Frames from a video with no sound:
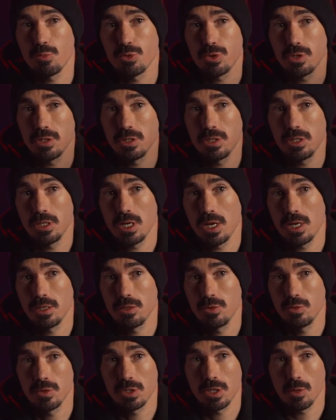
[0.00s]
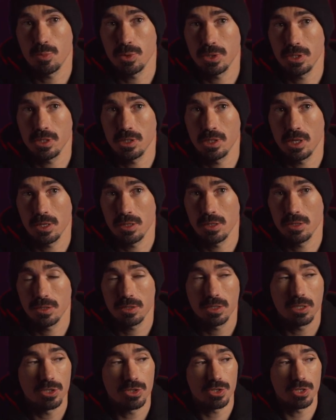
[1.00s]
potenciar a sua capacidade
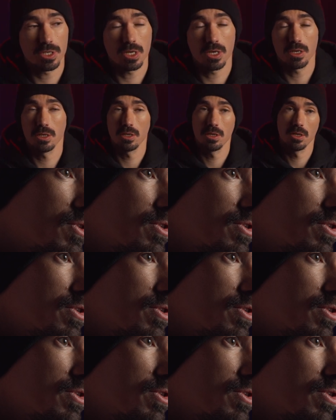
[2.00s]
artística,